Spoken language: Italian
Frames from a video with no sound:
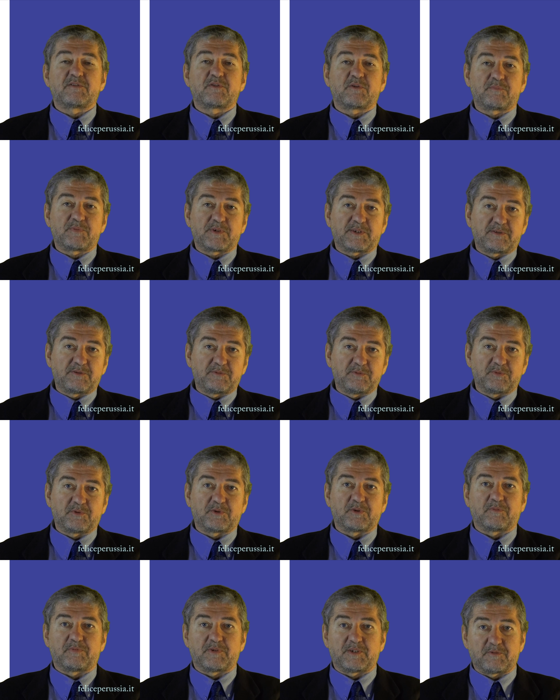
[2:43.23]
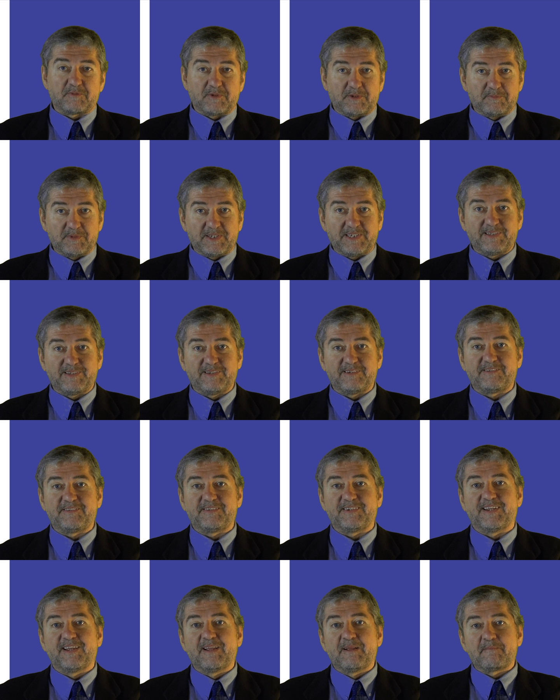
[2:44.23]
soprattutto per quei
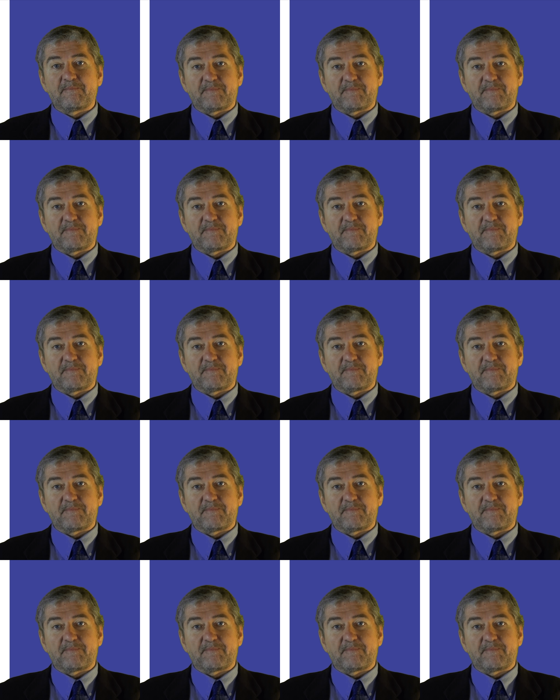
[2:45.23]
medici